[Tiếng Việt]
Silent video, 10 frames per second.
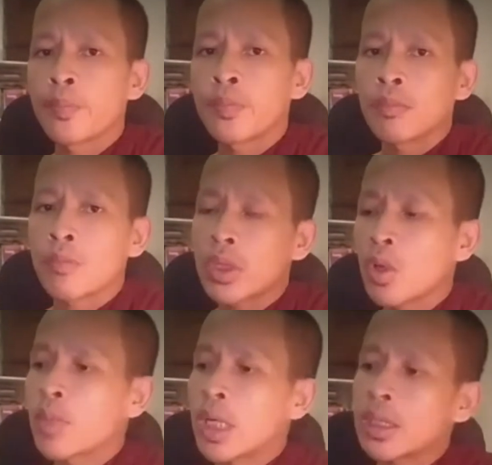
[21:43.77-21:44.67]
bà nhôm
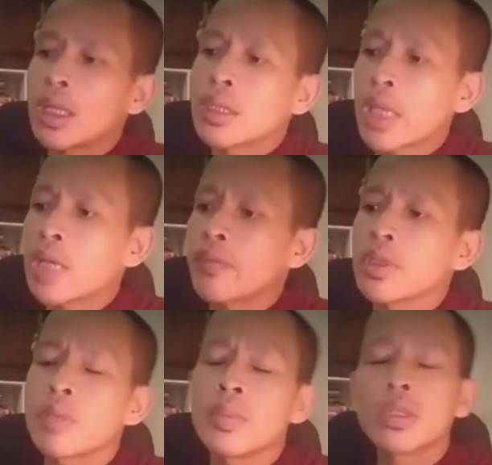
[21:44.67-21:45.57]
na ta nâng thay với
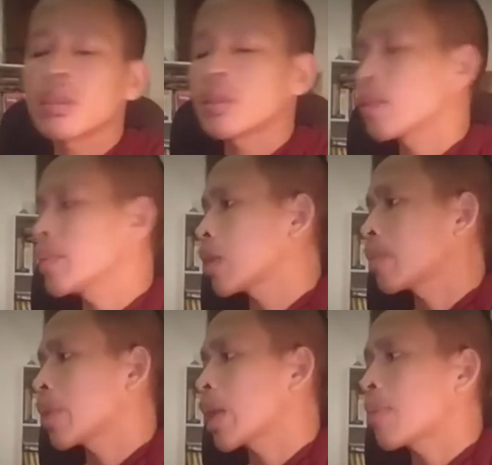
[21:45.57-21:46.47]
miền rom na
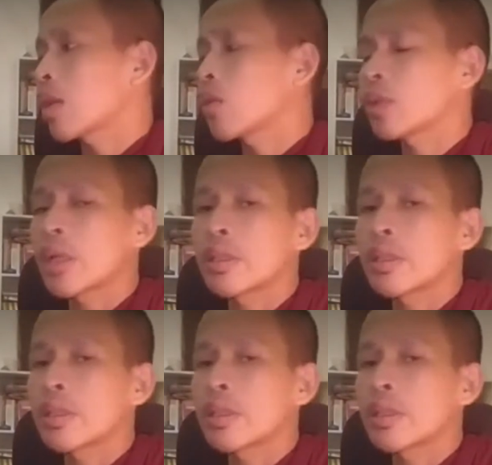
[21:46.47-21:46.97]
đã bạn lục thay thế